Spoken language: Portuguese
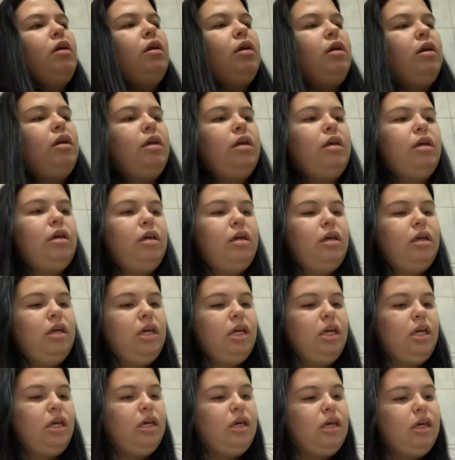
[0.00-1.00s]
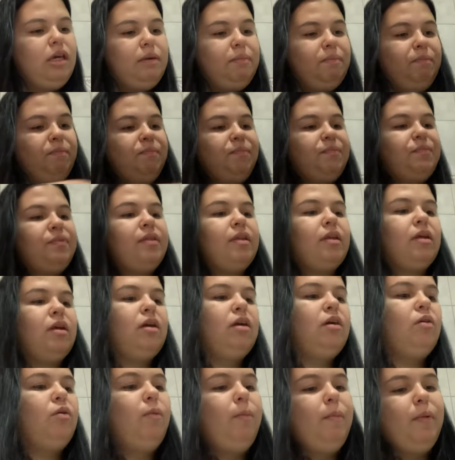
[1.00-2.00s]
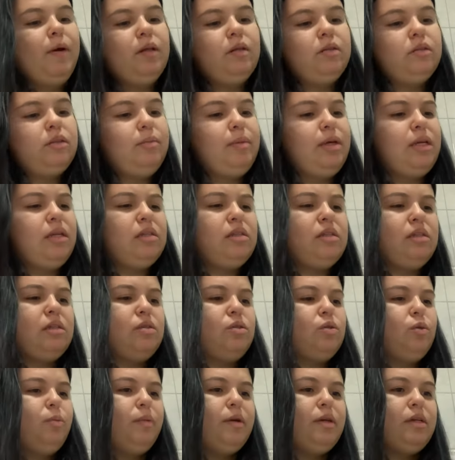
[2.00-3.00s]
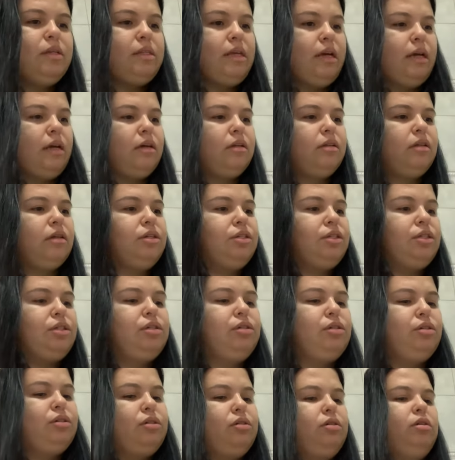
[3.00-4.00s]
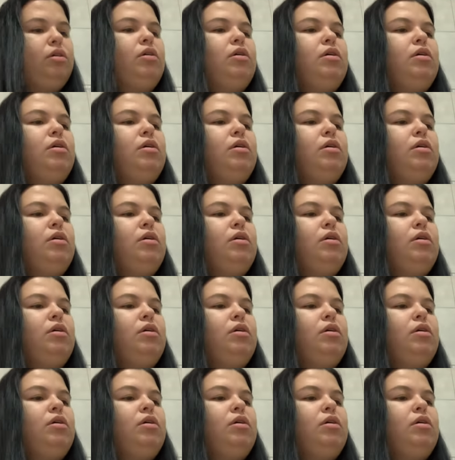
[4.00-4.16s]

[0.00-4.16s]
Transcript: E o pano também, assim, super seca, tá, gente?